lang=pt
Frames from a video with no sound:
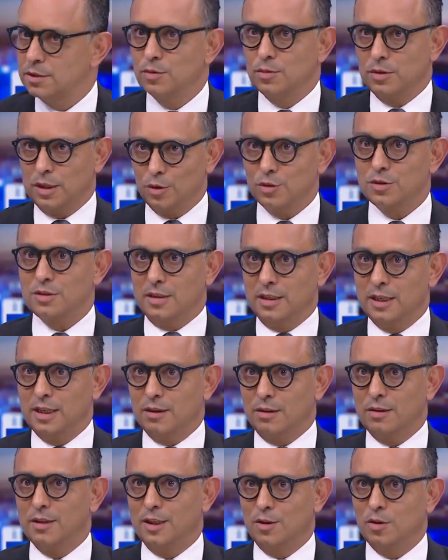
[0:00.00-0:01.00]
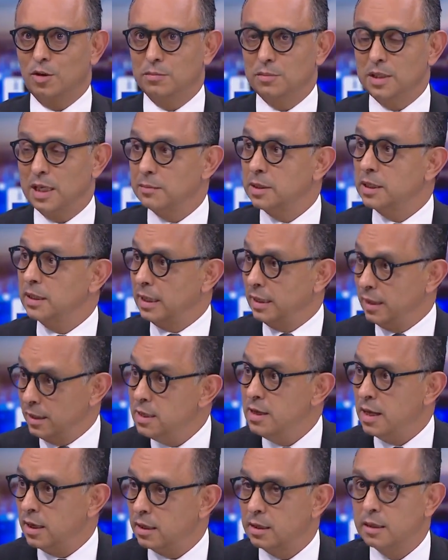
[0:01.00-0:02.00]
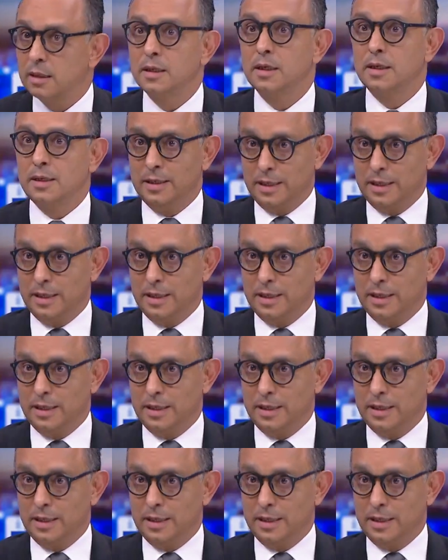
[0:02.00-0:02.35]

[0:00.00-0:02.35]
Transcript: Diziam que era o segredo da economia americana. E era.